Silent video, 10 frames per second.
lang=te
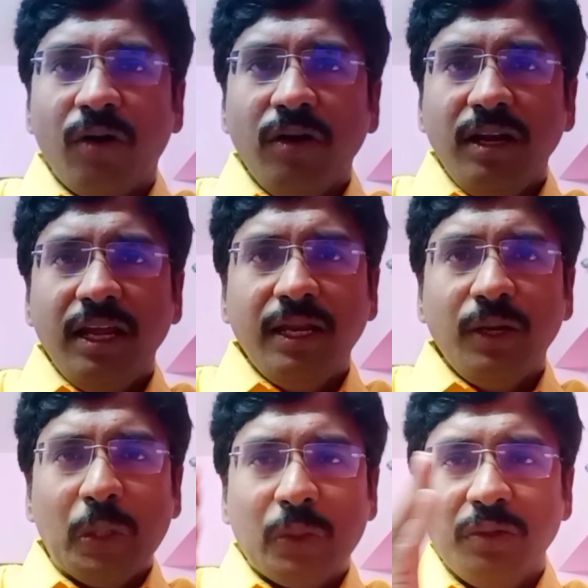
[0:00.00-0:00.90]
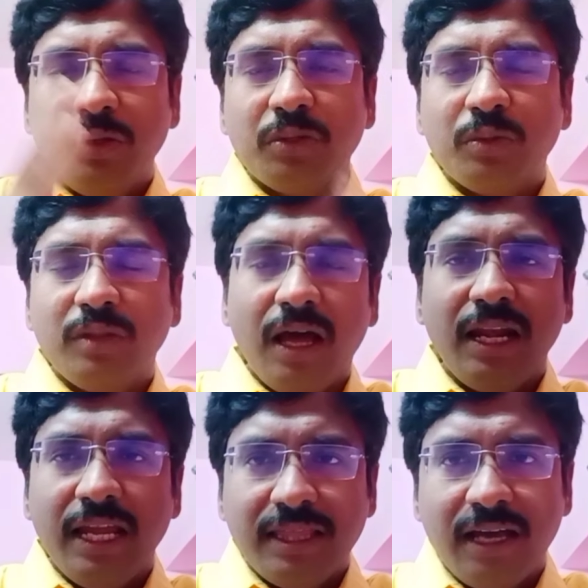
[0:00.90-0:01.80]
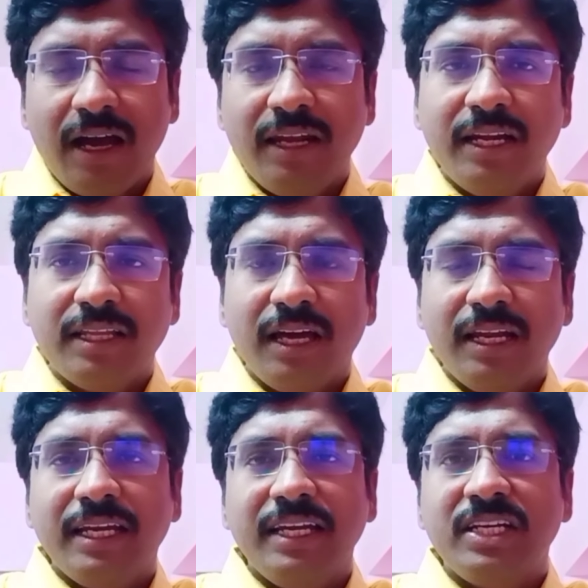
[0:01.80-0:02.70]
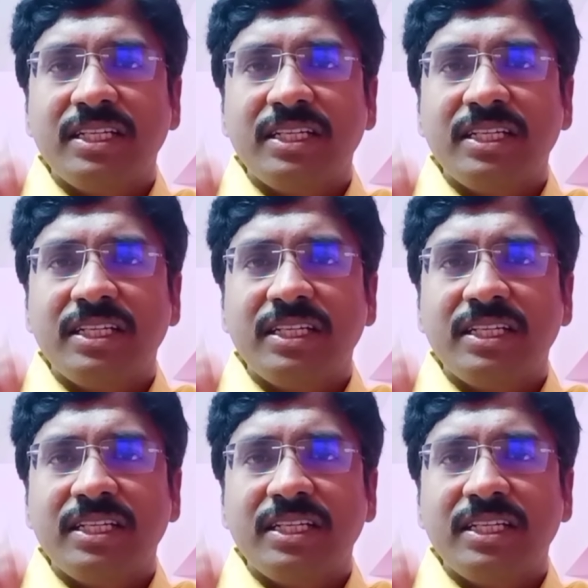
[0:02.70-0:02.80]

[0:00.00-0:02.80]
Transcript: ఆన్లైన్లో కుదురుతుందా లేదా అనే దానికి